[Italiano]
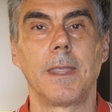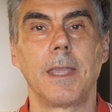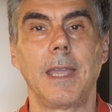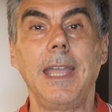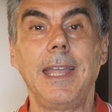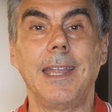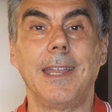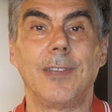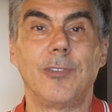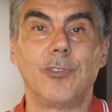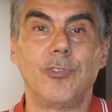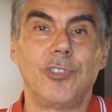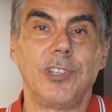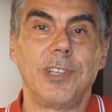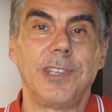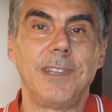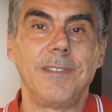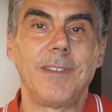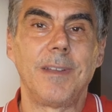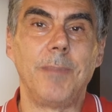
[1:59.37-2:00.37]
e
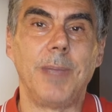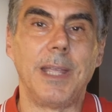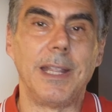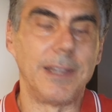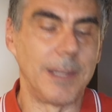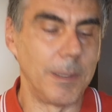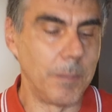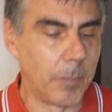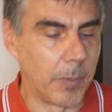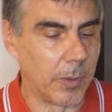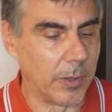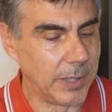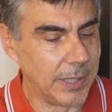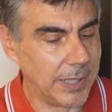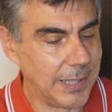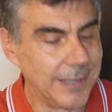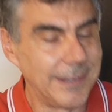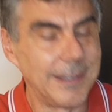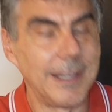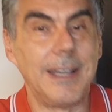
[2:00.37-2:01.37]
successivamente
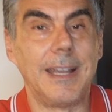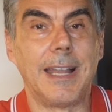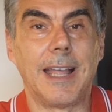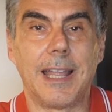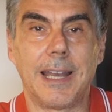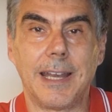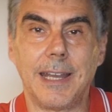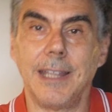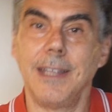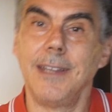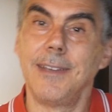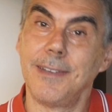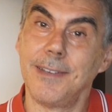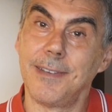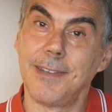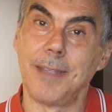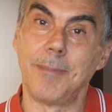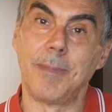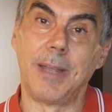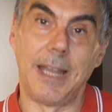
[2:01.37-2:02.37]
poi installare il
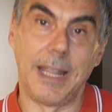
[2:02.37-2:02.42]
sistema